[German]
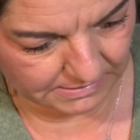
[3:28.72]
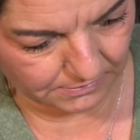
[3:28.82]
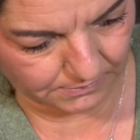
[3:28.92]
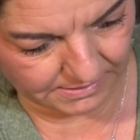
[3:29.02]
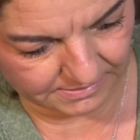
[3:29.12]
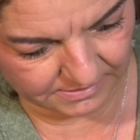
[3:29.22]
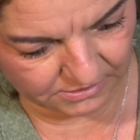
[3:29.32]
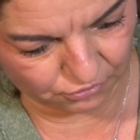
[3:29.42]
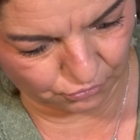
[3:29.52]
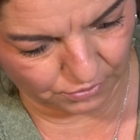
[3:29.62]
So, jetzt
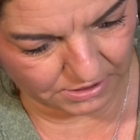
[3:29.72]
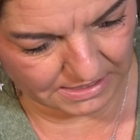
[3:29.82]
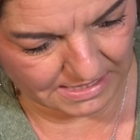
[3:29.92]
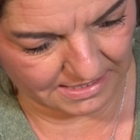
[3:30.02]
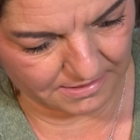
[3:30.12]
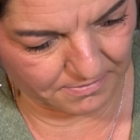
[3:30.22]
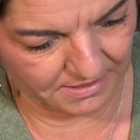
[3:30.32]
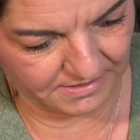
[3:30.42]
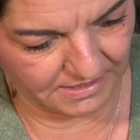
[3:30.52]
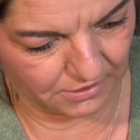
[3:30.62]
ist es schön
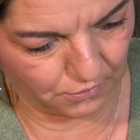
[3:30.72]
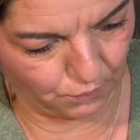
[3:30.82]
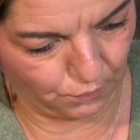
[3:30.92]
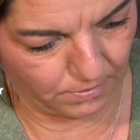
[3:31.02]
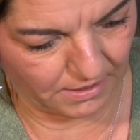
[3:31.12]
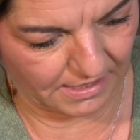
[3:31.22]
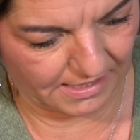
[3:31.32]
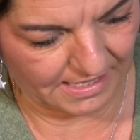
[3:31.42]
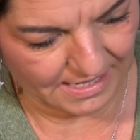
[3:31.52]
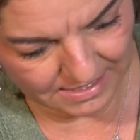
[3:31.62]
gleichmäßig
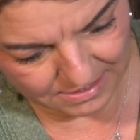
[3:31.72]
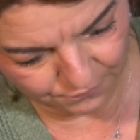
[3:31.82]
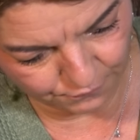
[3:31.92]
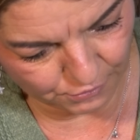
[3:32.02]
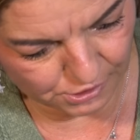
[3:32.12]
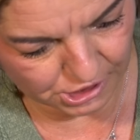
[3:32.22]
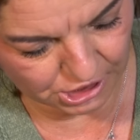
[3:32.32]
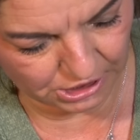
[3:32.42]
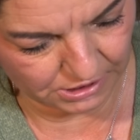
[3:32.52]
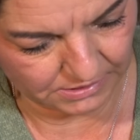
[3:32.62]
überall eingefüllt.